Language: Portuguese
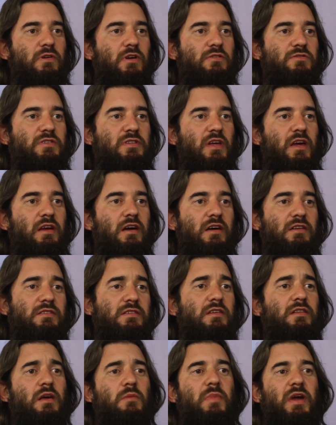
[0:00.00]
que eu citei antes
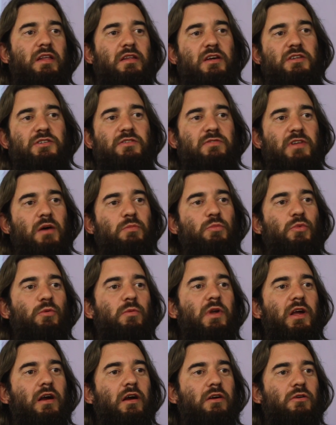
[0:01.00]
e também da dívida
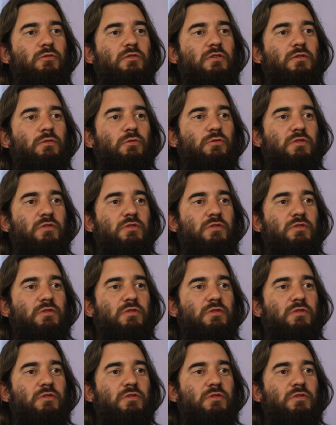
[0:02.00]
pública que o,